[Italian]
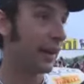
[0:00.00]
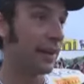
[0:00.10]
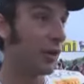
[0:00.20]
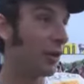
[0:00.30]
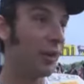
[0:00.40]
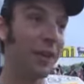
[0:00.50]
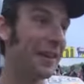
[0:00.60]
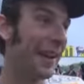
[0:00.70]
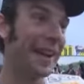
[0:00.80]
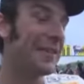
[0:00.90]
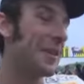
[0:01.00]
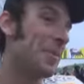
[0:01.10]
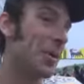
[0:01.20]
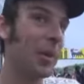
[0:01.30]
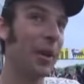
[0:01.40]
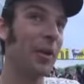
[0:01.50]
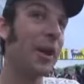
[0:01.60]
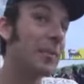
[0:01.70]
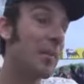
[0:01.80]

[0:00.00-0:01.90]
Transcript: non, non, è, non, è, buono per noi.